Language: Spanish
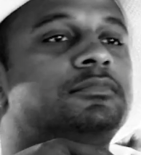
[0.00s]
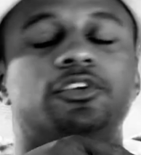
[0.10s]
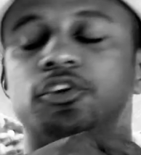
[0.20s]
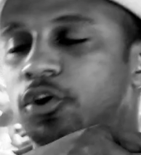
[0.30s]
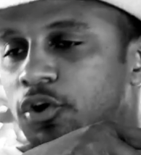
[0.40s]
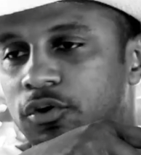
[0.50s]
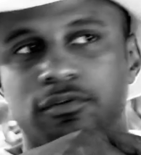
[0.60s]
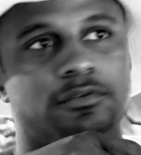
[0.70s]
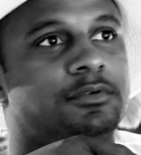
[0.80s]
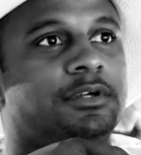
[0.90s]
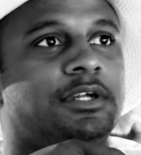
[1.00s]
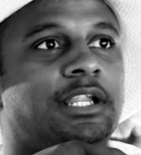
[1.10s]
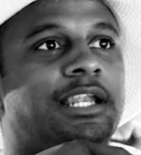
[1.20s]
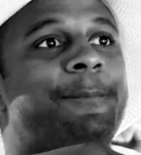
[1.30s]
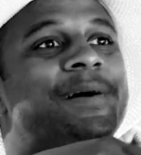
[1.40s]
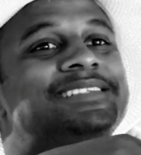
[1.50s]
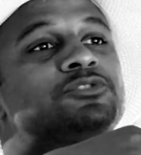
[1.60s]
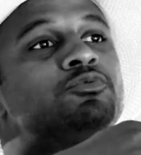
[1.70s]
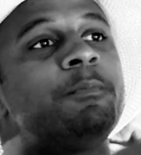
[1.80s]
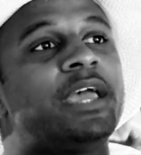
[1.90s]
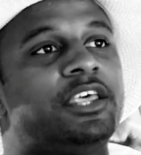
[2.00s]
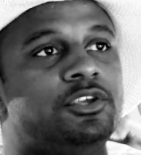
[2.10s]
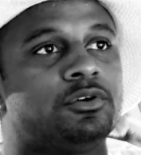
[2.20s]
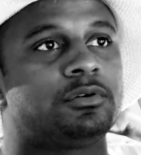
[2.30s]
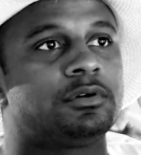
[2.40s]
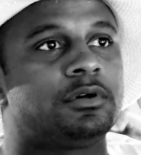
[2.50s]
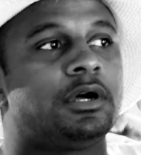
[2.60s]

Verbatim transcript: No, la paz es un medio